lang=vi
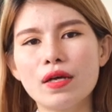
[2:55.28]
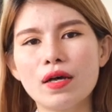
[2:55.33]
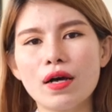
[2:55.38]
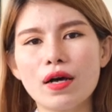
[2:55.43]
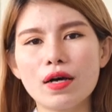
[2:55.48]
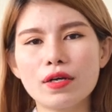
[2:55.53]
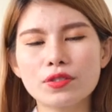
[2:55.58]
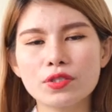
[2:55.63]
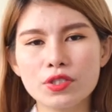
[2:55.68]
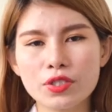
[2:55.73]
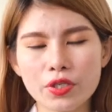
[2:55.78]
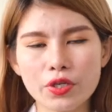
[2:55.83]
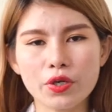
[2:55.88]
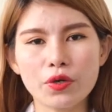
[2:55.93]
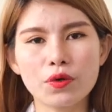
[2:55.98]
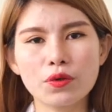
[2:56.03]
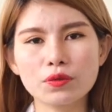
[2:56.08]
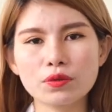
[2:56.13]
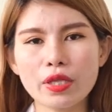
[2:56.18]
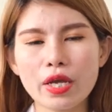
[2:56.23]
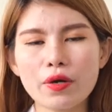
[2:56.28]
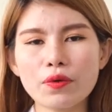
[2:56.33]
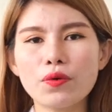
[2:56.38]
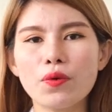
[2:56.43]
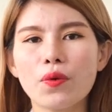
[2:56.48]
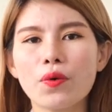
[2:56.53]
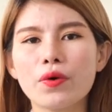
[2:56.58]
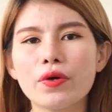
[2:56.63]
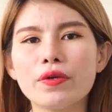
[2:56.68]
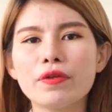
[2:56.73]
uh, chịu theo
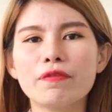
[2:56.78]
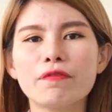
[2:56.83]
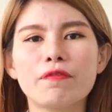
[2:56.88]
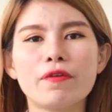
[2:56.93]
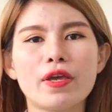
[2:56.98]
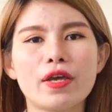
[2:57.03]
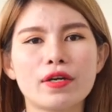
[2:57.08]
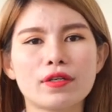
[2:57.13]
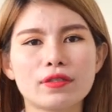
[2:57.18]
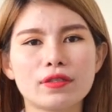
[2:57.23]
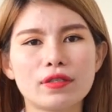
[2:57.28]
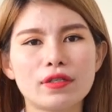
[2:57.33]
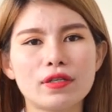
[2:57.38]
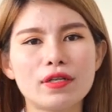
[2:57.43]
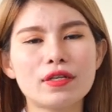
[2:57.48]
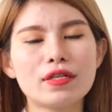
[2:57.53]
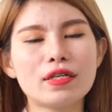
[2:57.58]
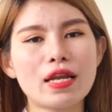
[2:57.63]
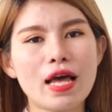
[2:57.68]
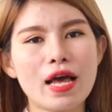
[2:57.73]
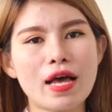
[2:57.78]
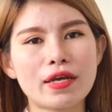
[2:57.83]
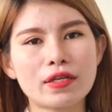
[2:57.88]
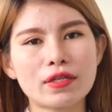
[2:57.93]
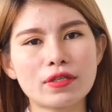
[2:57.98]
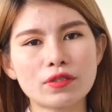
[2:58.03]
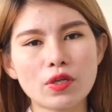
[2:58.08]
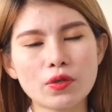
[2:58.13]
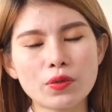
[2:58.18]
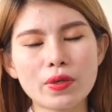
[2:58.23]
đuổi việc
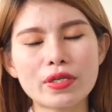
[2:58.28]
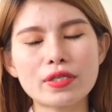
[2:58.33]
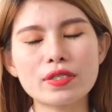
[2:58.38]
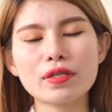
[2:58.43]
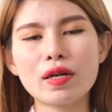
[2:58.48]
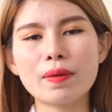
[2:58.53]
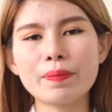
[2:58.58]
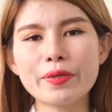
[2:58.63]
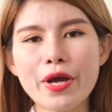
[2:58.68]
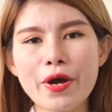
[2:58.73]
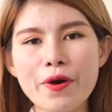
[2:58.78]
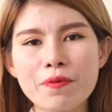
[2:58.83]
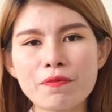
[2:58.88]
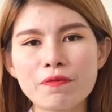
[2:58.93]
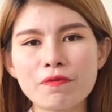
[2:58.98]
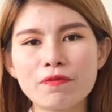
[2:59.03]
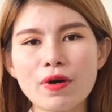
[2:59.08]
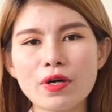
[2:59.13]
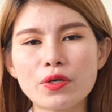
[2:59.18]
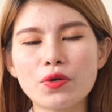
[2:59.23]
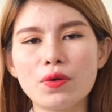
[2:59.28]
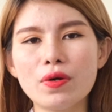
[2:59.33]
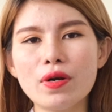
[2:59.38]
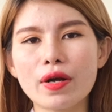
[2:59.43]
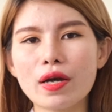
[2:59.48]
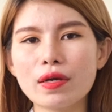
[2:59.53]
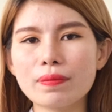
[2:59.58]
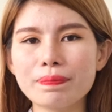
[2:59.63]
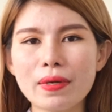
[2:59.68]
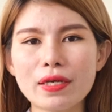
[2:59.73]
là nói chuyện trước đám đông và nỗ
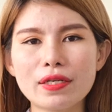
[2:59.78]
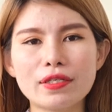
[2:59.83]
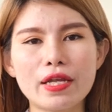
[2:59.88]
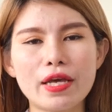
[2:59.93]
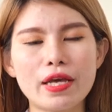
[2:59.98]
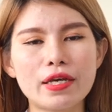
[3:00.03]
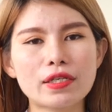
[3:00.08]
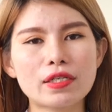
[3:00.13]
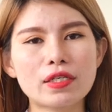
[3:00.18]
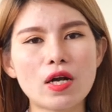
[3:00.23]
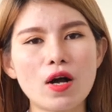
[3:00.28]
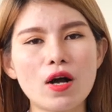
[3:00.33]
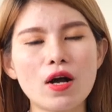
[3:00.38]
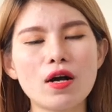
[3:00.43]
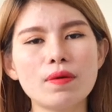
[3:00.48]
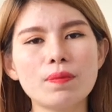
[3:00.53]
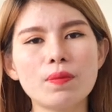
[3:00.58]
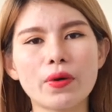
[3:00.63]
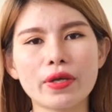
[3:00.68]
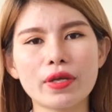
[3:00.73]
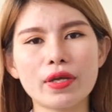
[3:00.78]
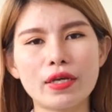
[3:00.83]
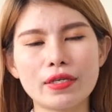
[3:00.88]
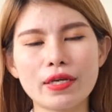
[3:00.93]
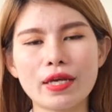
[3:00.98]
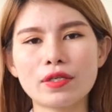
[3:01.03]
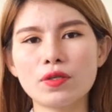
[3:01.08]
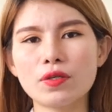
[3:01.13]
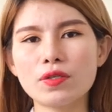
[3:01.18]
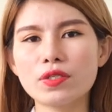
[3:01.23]
lực hết mình để có một kỹ
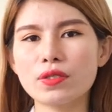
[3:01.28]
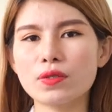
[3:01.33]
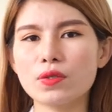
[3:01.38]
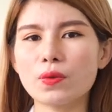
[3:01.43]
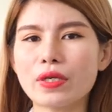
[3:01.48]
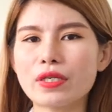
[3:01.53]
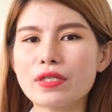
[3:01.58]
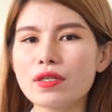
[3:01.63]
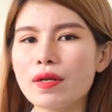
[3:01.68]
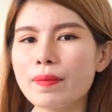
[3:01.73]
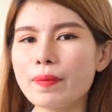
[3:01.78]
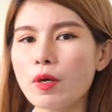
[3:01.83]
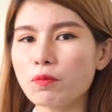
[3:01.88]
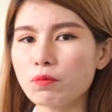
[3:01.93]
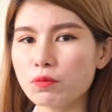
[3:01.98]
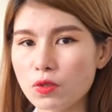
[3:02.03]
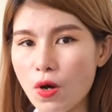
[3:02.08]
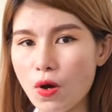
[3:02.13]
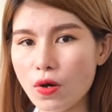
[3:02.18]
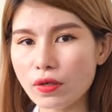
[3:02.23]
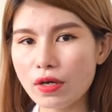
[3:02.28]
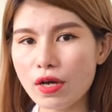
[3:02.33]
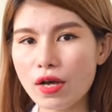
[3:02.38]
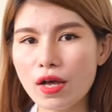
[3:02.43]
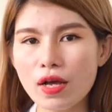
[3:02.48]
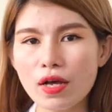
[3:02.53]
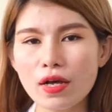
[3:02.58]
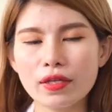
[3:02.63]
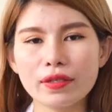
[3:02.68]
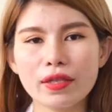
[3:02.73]
năng nói chuyện trước đám đông tốt
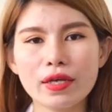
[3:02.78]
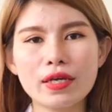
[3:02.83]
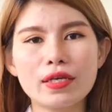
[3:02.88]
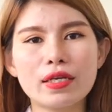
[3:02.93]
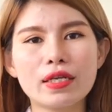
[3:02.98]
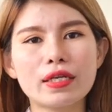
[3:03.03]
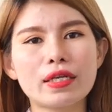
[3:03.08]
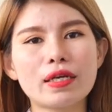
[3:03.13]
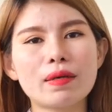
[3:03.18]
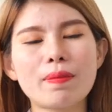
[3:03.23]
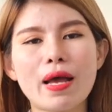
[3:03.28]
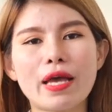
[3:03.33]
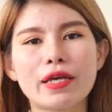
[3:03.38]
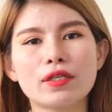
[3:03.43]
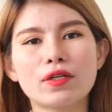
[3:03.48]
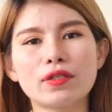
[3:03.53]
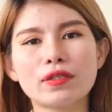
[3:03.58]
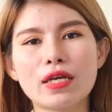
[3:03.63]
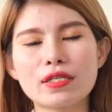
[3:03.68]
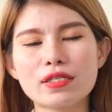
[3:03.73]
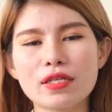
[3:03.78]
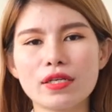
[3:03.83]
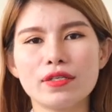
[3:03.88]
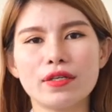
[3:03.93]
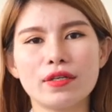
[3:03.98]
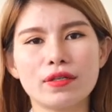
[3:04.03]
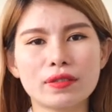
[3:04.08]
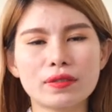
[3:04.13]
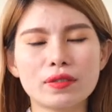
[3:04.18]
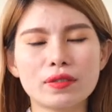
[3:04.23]
thì các bạn có thể xây dựng